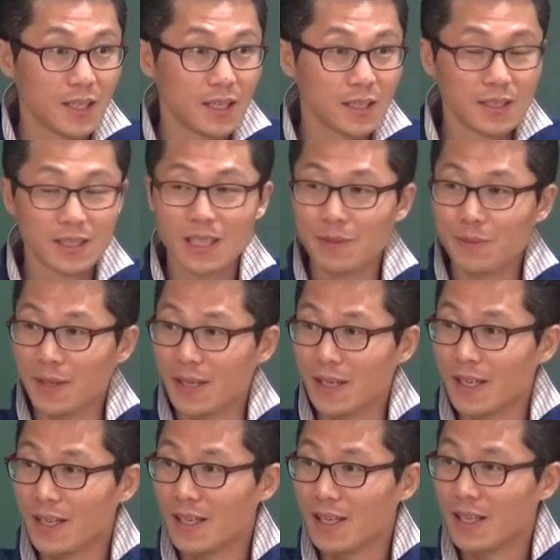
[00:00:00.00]
그 다음에
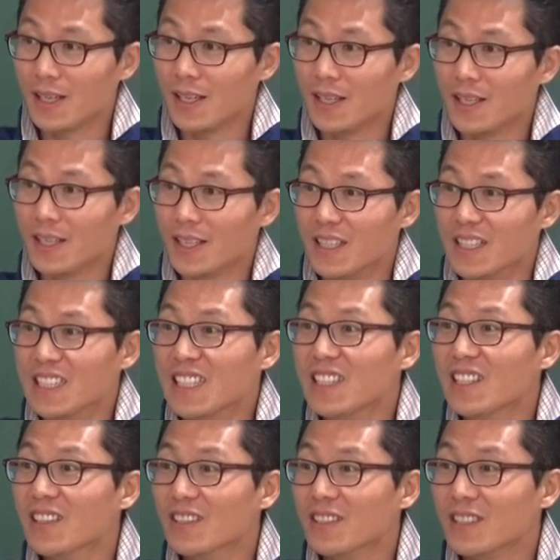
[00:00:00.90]

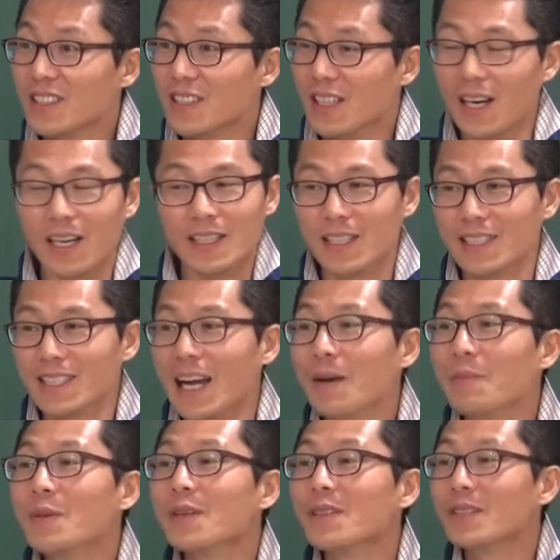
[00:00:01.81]
일형식 아니다.
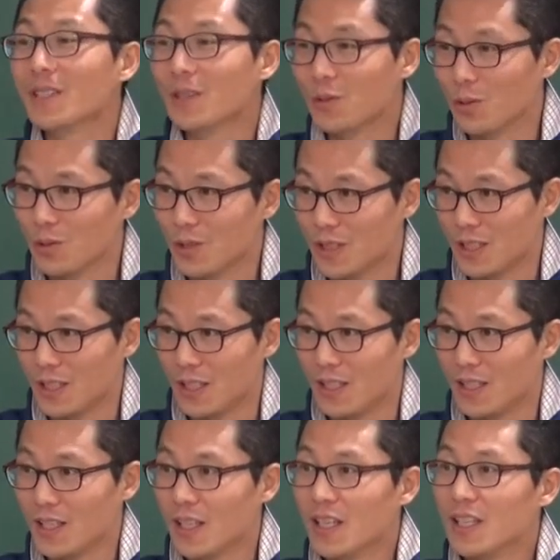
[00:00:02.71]
삼형식
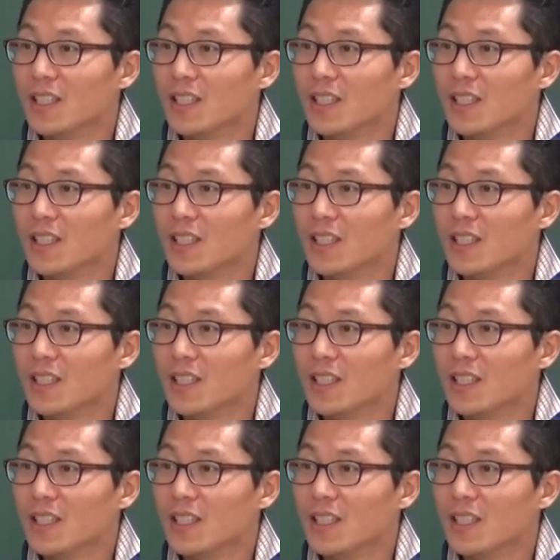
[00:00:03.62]
도치.